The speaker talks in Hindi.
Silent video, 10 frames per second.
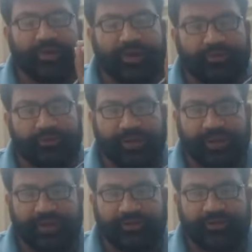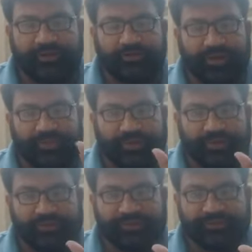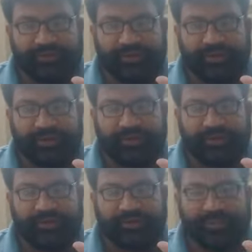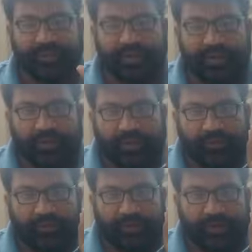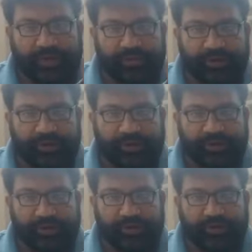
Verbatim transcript: का जो टारगेट था वो आपने अचीव कर लिया है जो क्रेडिबिलिटी